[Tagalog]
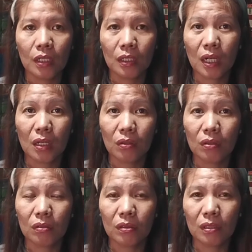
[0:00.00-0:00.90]

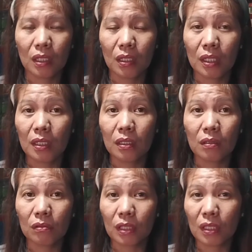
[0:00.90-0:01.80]
galon, di, yan
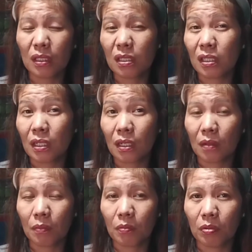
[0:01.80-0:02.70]
din yung tendency na
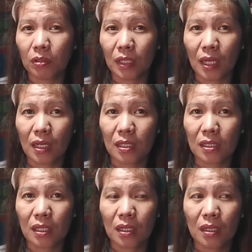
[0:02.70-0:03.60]
nabubutas.
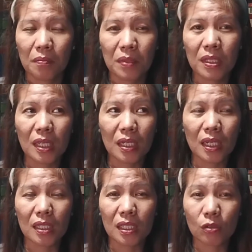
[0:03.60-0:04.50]
Minsan
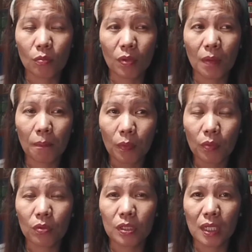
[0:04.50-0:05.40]
nga sa sobrang
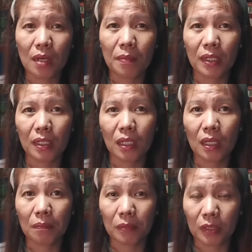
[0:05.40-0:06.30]
puno sila
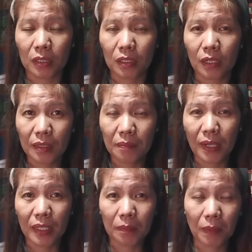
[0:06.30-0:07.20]
mag-deliver, di
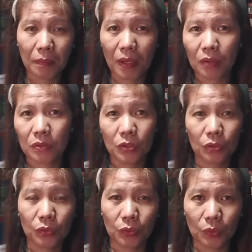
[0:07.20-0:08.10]
ba nagbabounce
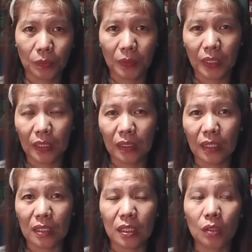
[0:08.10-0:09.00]
yung tubig,
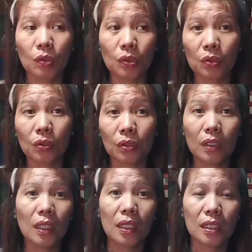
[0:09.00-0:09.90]
kaya siguro
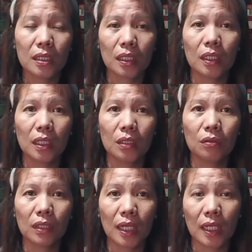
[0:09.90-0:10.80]
isa din
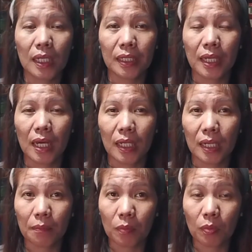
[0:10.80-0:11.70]
yung dahilan na
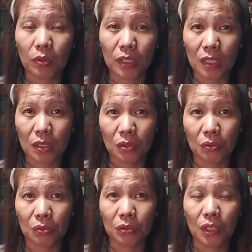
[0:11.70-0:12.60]
nabubutas
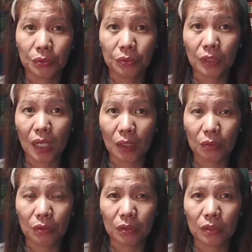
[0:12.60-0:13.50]
yung, yung
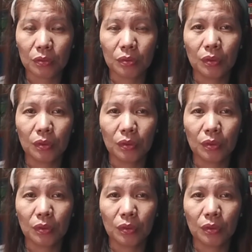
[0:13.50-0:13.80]
galon. So,